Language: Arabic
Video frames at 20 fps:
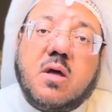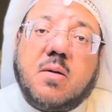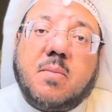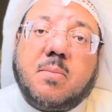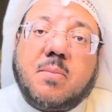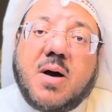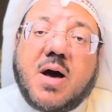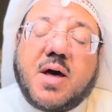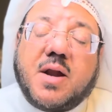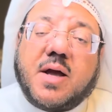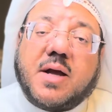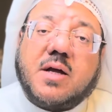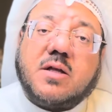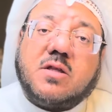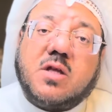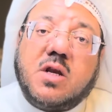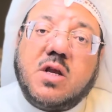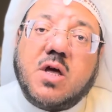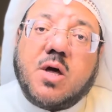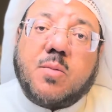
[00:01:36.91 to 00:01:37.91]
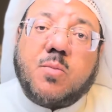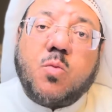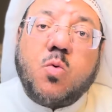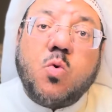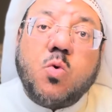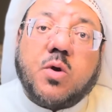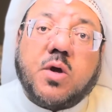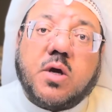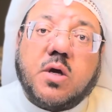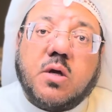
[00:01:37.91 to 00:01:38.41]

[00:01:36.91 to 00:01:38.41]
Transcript: معركة اليرموك